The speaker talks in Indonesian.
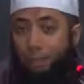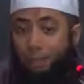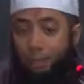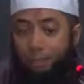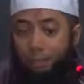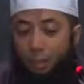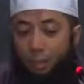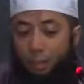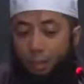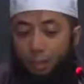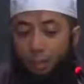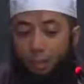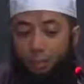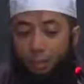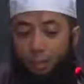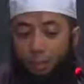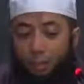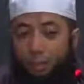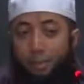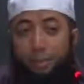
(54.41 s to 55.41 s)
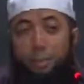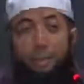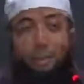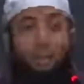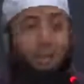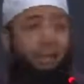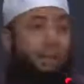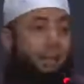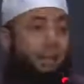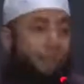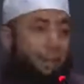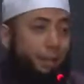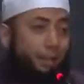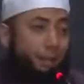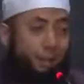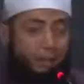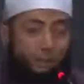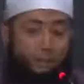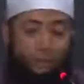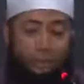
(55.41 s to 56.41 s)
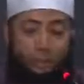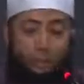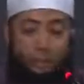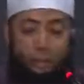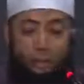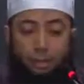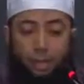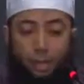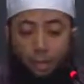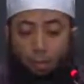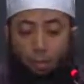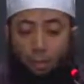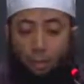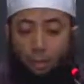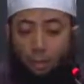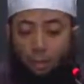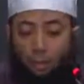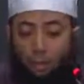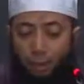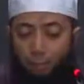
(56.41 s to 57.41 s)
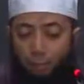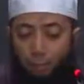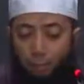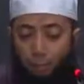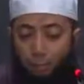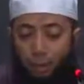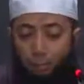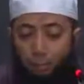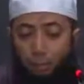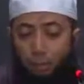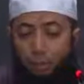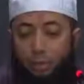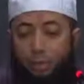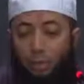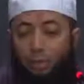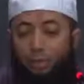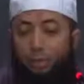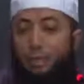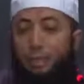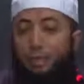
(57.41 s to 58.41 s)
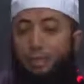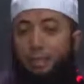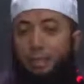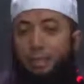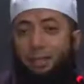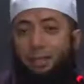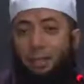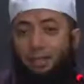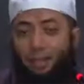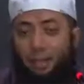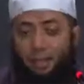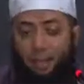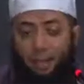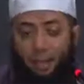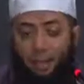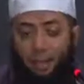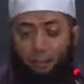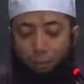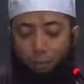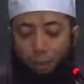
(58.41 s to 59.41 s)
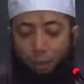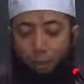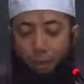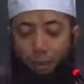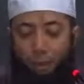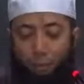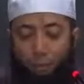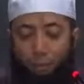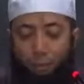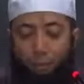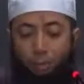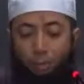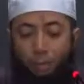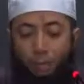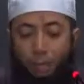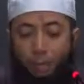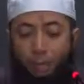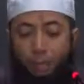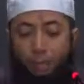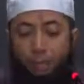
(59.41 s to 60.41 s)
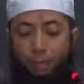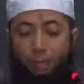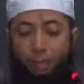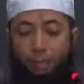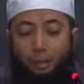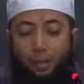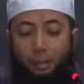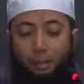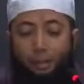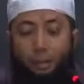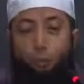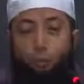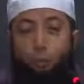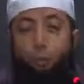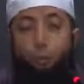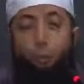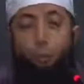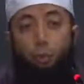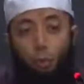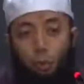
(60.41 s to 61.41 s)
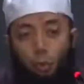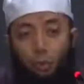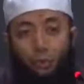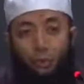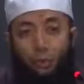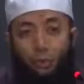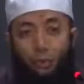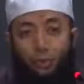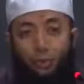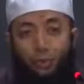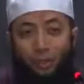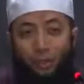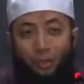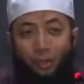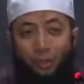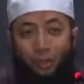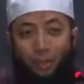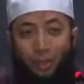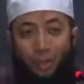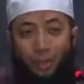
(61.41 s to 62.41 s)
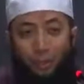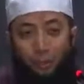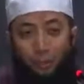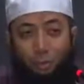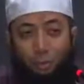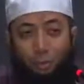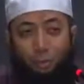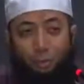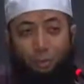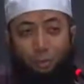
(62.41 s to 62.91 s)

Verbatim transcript: Sebagaimana sudah saya pernah saya jelaskan ya, Syekh Abu Bakar rahimahullah beliau sangat bijaksana dalam masalah itu. Misal contoh pernah diangkat kasus udu, kasus